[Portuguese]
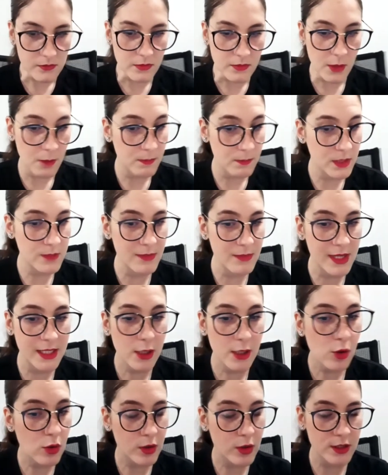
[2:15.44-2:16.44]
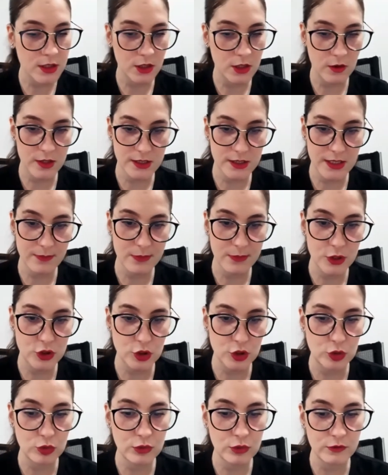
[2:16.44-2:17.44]
Primeira coisa que eu recebi
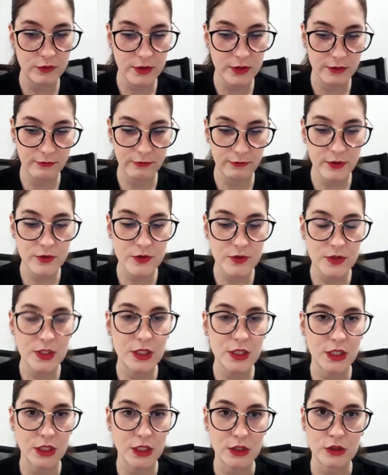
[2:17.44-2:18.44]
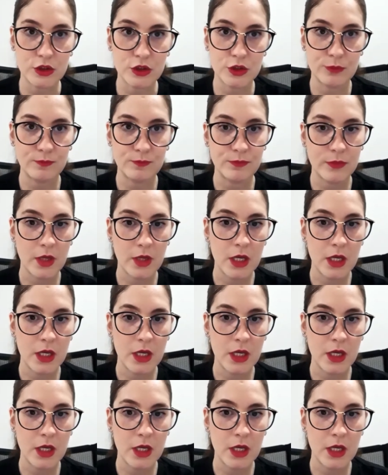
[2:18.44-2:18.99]
de dúvida foi o seguinte: